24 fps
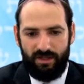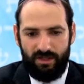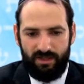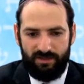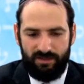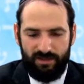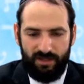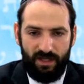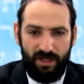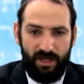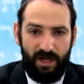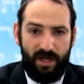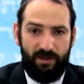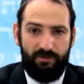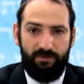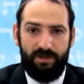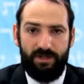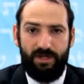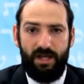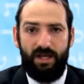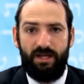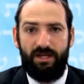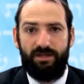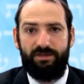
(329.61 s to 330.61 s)
que tiene la
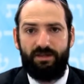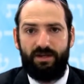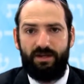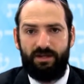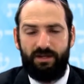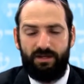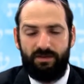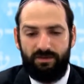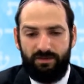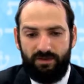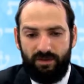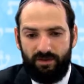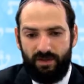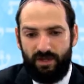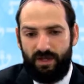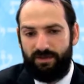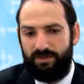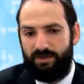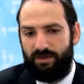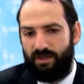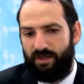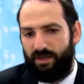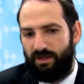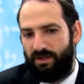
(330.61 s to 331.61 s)
verá, la transgresión
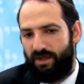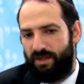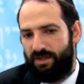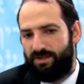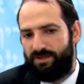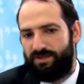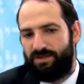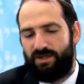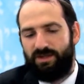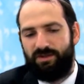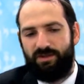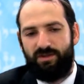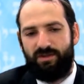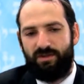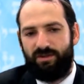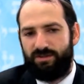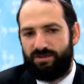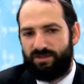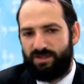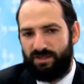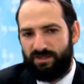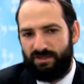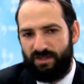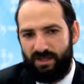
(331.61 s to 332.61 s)
delante de él, él ya no,
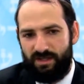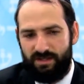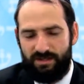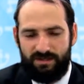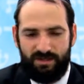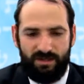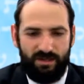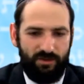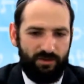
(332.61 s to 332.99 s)
ya está.